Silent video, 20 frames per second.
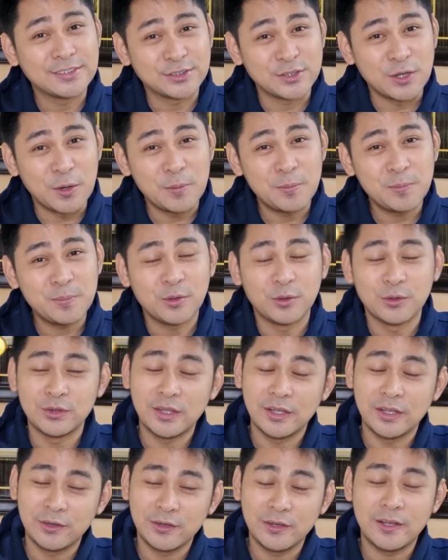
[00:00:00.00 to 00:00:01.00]
exam o
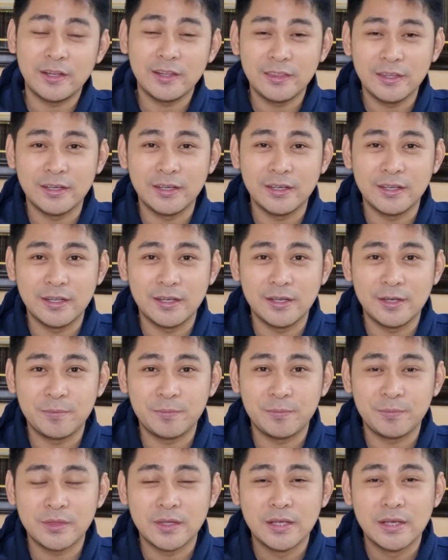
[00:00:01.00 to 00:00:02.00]
theoretical um,
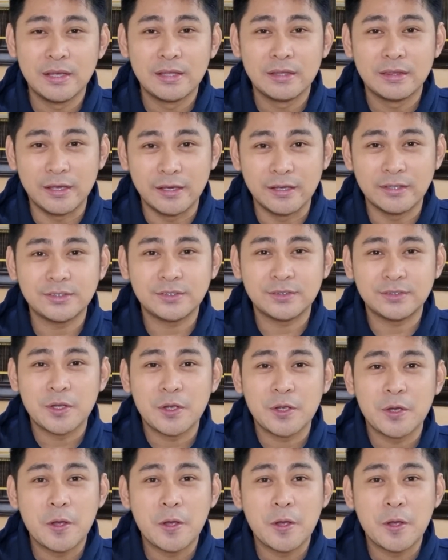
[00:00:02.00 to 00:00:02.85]
test.